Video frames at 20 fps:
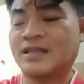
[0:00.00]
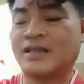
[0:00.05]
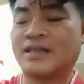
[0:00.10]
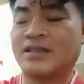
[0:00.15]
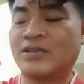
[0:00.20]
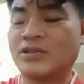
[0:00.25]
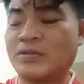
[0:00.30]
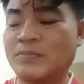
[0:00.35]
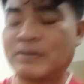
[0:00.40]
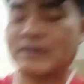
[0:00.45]

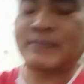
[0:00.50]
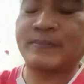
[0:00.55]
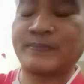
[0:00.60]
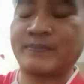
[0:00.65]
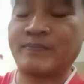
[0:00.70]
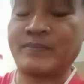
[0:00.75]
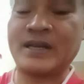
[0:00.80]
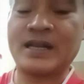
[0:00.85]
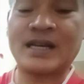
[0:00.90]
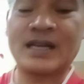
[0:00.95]
Ito, ipap
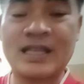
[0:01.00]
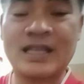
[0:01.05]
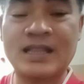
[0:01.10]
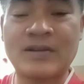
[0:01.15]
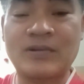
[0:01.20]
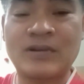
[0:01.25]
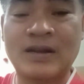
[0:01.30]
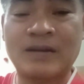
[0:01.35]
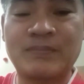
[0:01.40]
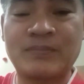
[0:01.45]

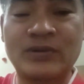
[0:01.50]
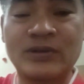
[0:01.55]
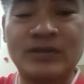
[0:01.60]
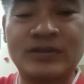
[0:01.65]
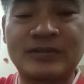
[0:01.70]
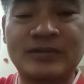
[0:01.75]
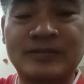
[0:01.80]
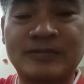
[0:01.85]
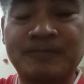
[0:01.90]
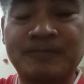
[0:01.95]
pinakita ko lang po yung